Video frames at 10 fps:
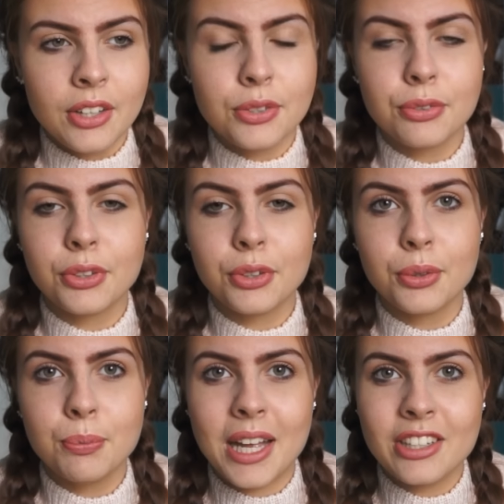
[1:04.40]
Sauf
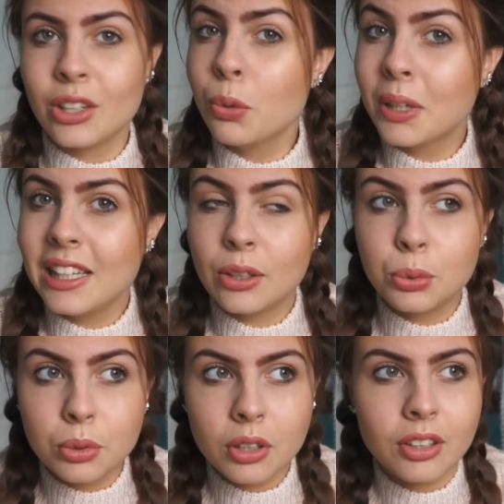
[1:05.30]
que bah, j'ai repris les
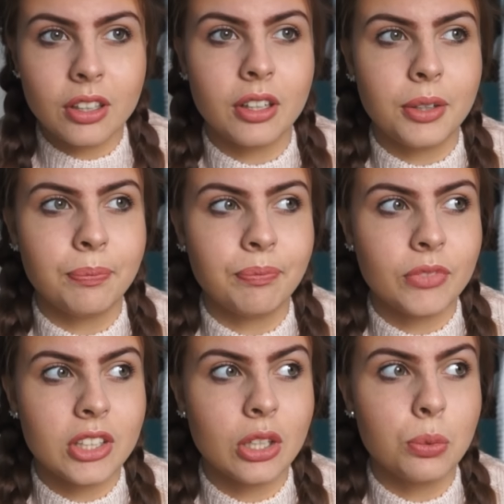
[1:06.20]
cours,
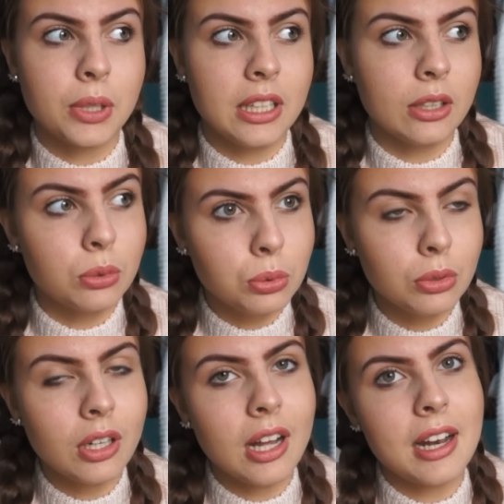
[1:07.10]
j'ai repris les
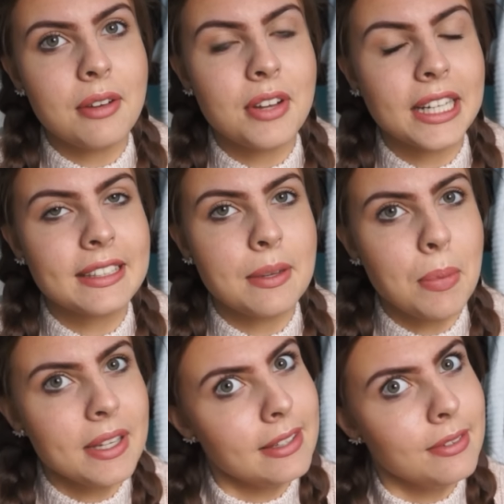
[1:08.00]
cours, à la fac
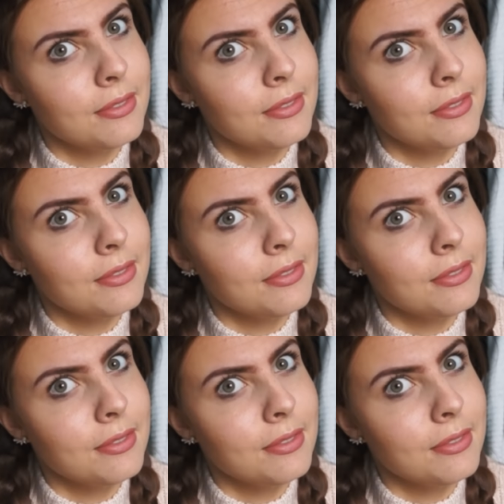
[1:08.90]
c'est pas si